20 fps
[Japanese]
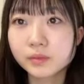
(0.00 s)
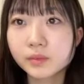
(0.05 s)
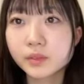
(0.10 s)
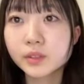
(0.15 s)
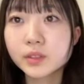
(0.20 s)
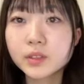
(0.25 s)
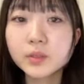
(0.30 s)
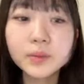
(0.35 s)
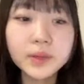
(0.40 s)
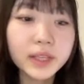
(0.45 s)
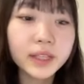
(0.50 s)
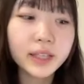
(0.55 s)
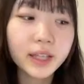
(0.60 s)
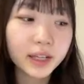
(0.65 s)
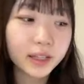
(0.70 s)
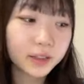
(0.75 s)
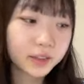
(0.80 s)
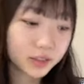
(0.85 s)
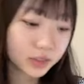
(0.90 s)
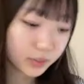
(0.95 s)
おつみーた
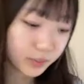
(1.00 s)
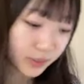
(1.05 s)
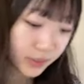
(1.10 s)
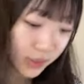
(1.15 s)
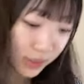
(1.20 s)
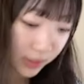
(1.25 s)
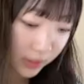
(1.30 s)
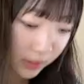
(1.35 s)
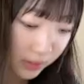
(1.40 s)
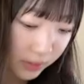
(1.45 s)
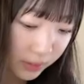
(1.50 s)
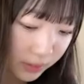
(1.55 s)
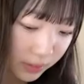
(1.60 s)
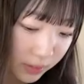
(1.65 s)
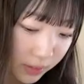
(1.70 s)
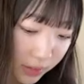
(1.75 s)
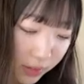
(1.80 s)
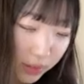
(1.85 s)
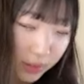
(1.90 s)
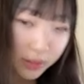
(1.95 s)
んおつみーたん
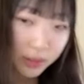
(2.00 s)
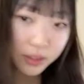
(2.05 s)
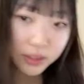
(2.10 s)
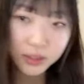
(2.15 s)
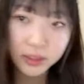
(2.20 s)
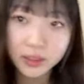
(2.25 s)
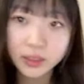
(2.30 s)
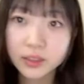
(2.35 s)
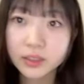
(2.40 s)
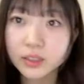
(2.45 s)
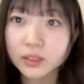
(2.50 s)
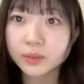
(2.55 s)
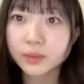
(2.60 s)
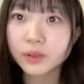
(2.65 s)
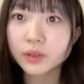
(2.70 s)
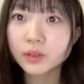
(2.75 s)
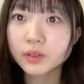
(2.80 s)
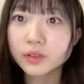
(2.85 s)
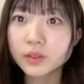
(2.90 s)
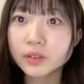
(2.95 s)
あ
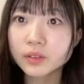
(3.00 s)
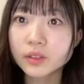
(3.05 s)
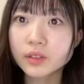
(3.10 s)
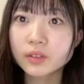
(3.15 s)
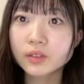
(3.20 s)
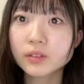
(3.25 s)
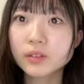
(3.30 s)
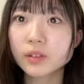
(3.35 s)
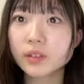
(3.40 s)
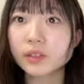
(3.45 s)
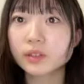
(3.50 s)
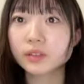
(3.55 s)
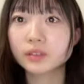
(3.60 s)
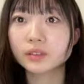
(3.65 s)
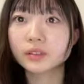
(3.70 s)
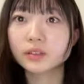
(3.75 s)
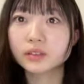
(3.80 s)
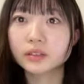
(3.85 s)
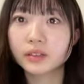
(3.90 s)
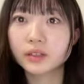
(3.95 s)
スマホの色が
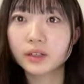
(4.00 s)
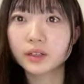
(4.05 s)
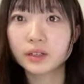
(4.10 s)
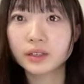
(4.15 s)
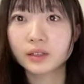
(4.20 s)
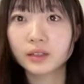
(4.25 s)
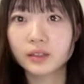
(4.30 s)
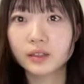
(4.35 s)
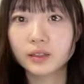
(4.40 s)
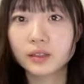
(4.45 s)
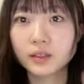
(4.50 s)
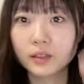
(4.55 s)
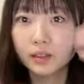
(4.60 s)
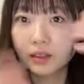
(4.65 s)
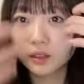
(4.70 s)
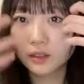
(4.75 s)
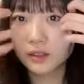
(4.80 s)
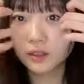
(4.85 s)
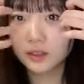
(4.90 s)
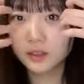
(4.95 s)
暗い
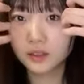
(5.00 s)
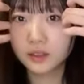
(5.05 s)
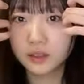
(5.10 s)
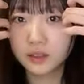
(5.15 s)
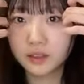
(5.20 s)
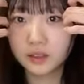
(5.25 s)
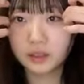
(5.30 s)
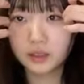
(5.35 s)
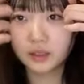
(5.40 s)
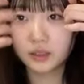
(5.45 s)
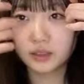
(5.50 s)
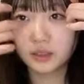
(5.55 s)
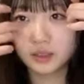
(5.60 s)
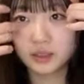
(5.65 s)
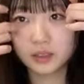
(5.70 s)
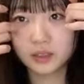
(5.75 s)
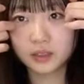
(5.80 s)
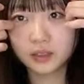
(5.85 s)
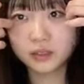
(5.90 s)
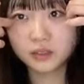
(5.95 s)

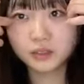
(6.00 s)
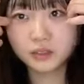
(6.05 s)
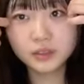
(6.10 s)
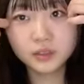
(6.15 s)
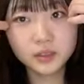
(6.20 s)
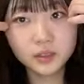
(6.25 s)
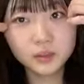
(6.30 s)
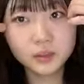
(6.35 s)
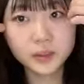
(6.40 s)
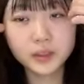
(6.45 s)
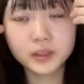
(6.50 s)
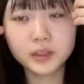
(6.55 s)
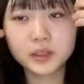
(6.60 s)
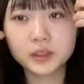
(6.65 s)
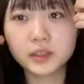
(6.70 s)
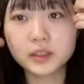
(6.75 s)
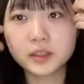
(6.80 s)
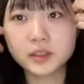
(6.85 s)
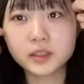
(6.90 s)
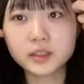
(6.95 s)
明るくすればよかっ
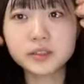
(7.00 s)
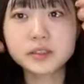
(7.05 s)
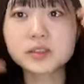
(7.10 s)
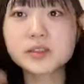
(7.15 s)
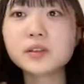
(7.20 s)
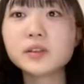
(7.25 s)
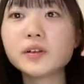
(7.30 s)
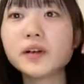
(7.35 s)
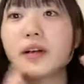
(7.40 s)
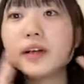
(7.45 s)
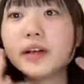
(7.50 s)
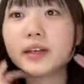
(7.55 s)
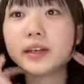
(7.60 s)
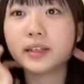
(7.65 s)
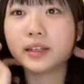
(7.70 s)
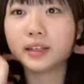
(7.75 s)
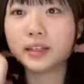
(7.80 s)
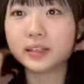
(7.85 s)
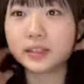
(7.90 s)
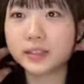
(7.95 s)
た今日早い
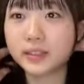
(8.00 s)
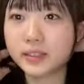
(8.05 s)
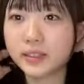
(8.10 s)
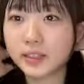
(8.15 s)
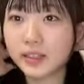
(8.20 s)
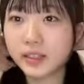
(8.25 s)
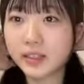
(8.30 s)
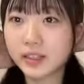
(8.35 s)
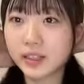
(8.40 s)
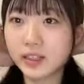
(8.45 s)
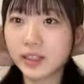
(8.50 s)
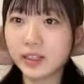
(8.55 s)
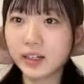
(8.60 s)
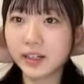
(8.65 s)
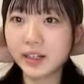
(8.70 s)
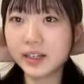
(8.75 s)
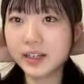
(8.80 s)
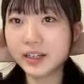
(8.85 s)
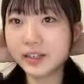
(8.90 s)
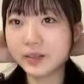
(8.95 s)
ですあ
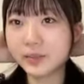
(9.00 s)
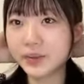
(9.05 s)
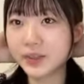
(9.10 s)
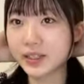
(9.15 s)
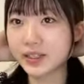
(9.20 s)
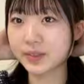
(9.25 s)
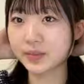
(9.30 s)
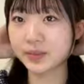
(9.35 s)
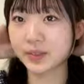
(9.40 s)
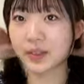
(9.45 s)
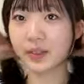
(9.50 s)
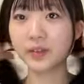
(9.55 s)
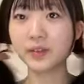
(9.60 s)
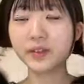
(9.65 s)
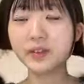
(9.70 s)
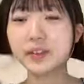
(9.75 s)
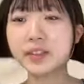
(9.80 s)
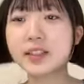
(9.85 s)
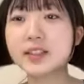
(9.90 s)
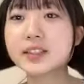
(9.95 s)
早く目が覚めたあ本
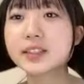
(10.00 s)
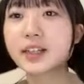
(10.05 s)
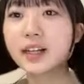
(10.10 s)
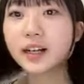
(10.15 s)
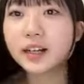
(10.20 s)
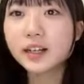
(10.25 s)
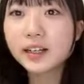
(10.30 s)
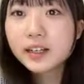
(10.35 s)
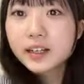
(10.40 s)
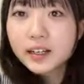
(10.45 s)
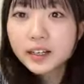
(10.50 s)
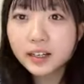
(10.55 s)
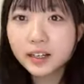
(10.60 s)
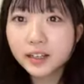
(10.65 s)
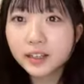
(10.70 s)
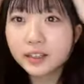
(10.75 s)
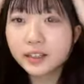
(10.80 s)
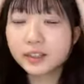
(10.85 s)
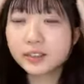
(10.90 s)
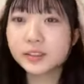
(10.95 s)
当ですか
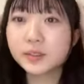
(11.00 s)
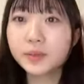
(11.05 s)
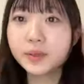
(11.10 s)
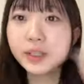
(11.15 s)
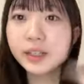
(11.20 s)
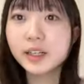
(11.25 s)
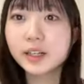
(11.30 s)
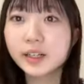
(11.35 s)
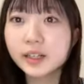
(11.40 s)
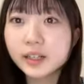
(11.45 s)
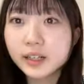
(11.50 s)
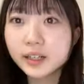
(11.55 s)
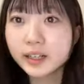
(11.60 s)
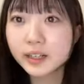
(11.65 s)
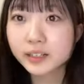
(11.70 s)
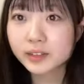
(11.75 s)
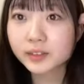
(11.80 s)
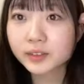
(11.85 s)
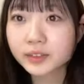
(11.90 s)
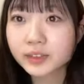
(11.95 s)
おつみーたんあり
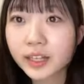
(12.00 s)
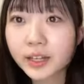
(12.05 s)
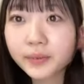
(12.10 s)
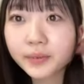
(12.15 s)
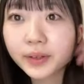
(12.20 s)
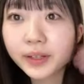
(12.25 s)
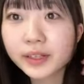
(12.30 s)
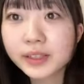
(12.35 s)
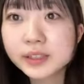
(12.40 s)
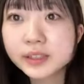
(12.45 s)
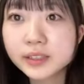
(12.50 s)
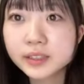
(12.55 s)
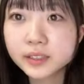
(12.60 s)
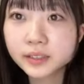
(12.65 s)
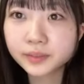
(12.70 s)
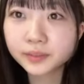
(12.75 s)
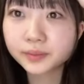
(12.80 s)
がとうございます